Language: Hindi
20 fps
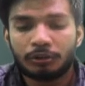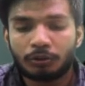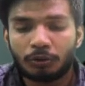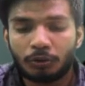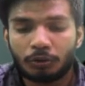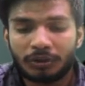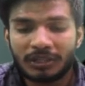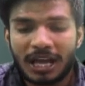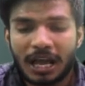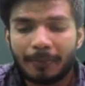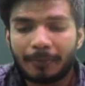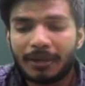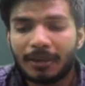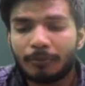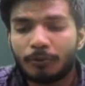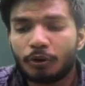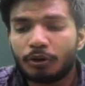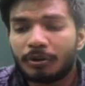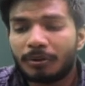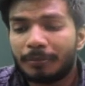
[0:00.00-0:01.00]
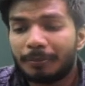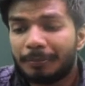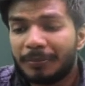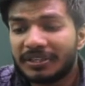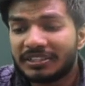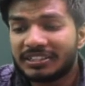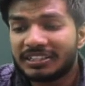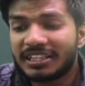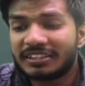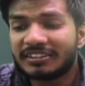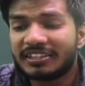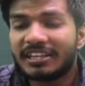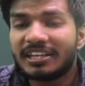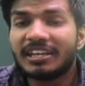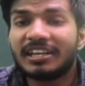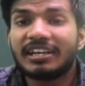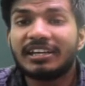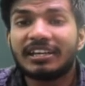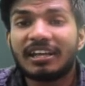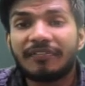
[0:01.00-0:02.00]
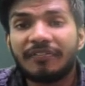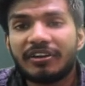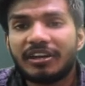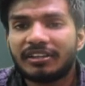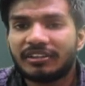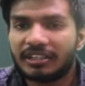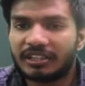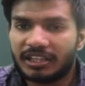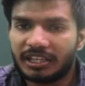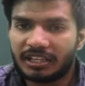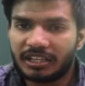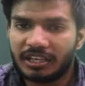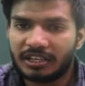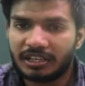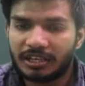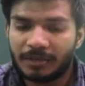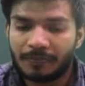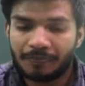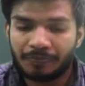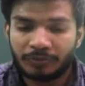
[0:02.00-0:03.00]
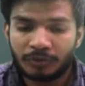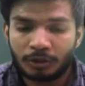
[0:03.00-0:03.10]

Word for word: तो यहाँ पे हम लोग बिजनेस की डेफिनेशन देखेंगे